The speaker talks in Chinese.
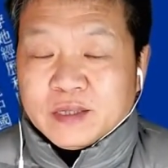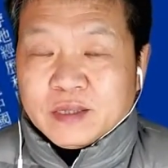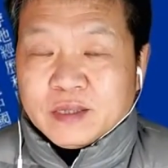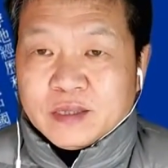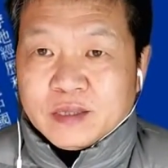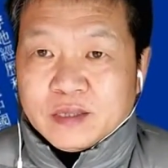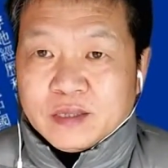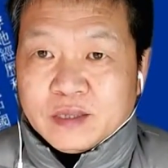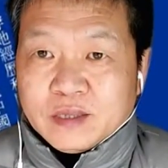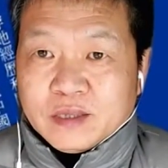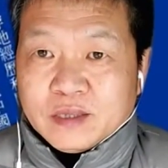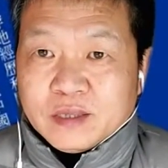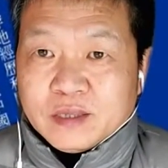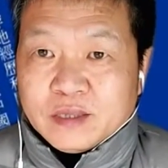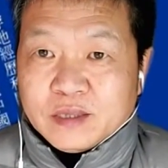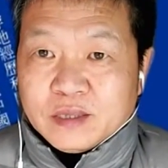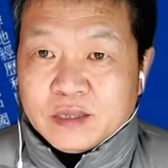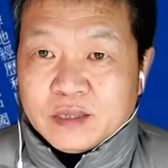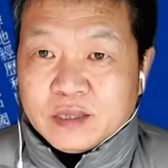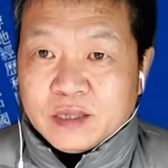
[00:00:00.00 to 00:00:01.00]

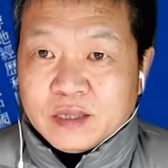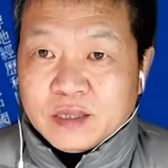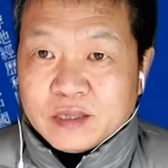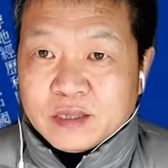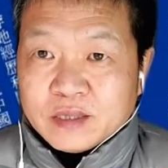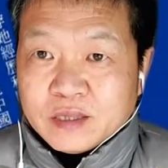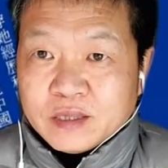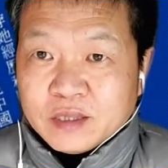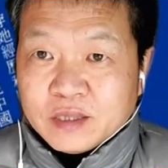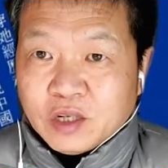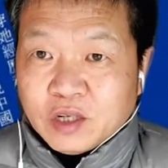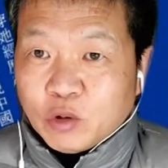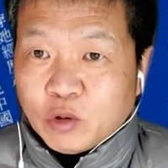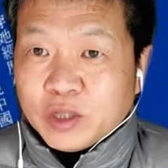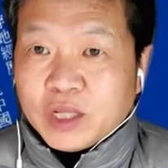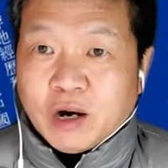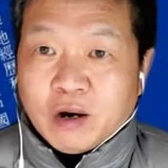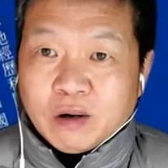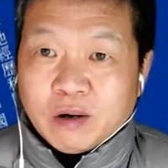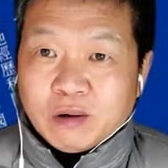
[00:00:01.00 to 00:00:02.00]
呃，钓鱼
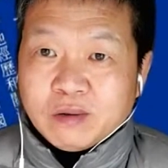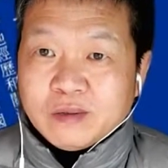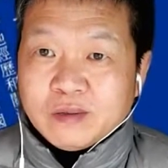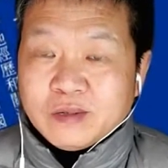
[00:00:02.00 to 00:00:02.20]
岛，